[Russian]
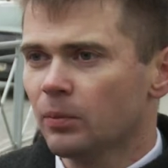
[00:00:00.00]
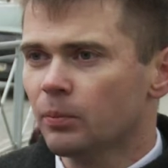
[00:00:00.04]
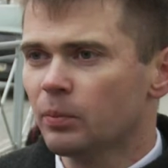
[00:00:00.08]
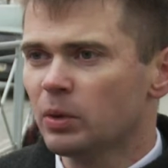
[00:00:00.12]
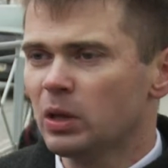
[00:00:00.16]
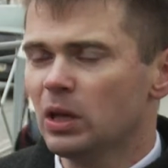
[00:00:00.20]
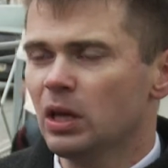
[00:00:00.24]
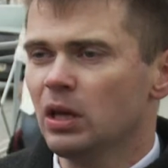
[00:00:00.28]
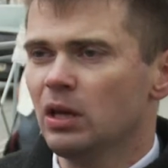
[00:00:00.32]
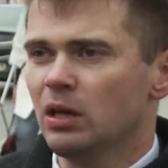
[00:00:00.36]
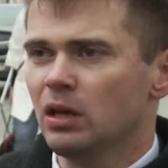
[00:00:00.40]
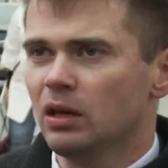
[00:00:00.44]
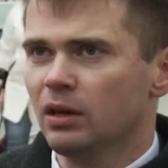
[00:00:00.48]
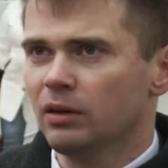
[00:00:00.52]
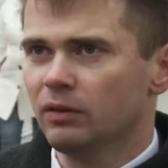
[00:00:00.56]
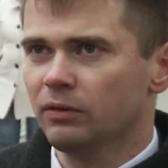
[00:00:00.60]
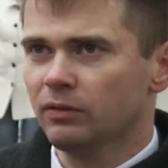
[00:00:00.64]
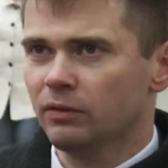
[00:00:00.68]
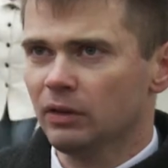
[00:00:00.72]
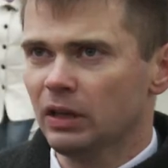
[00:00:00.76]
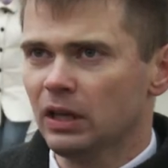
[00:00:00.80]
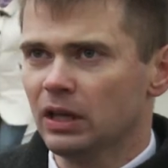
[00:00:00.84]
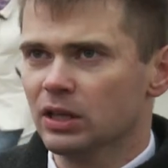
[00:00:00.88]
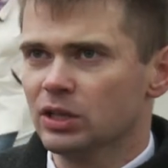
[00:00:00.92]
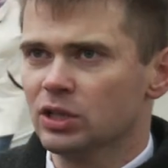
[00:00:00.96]
мнение
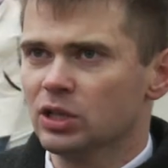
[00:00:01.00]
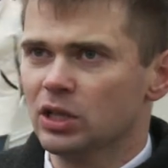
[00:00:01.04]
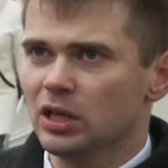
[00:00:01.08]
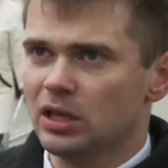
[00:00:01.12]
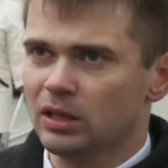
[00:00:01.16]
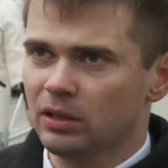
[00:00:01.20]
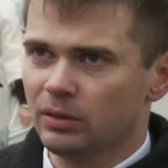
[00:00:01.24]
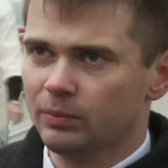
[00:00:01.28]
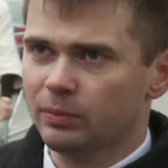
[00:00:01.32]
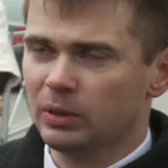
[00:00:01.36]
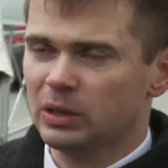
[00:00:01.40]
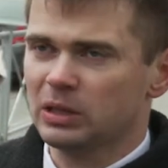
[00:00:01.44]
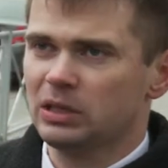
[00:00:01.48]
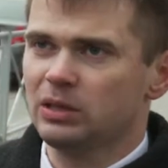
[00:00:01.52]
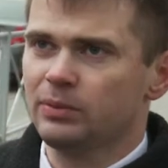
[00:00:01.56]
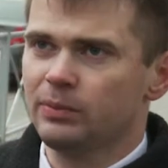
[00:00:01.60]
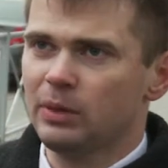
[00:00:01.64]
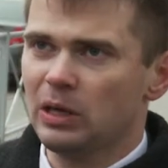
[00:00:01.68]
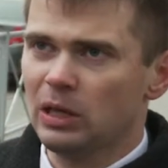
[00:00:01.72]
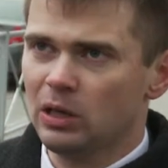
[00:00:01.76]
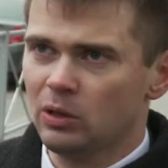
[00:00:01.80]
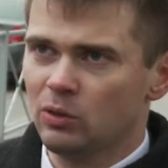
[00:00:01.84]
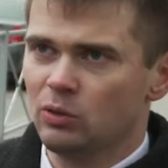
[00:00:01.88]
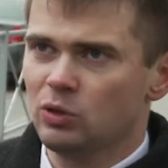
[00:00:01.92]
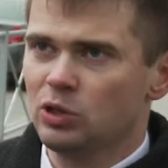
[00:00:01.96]
Вологжан
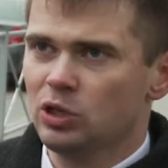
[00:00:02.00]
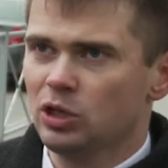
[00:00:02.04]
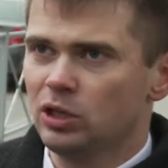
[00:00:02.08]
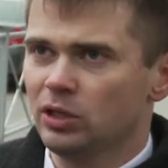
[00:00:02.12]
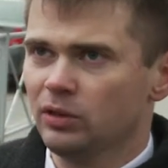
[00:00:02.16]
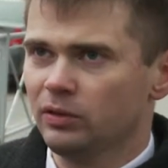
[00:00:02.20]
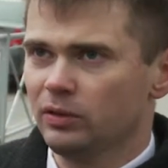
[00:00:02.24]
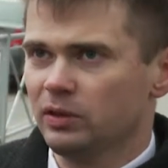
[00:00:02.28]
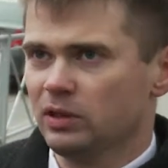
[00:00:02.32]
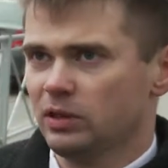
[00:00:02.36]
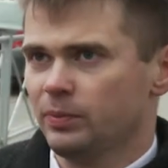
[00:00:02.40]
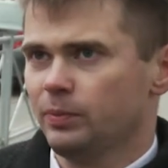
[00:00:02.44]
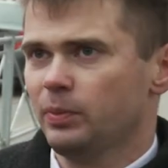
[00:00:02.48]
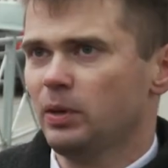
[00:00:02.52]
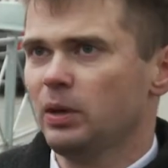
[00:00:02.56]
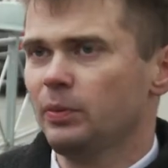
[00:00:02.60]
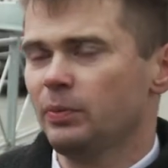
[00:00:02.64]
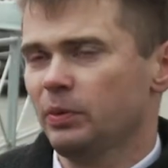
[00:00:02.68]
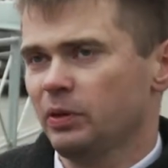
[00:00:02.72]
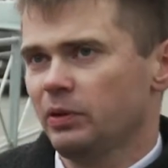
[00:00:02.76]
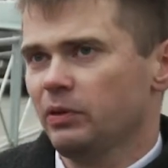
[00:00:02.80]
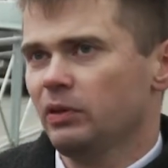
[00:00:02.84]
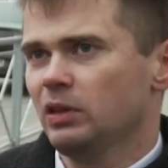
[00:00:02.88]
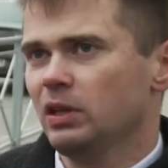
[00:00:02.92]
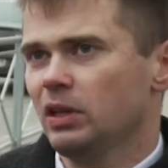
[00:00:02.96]
максимально учитывалось при
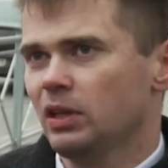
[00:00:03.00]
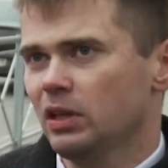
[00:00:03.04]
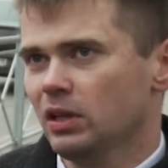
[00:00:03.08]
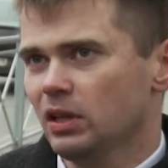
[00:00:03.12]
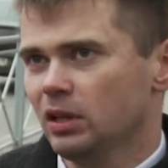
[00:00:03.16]
проведении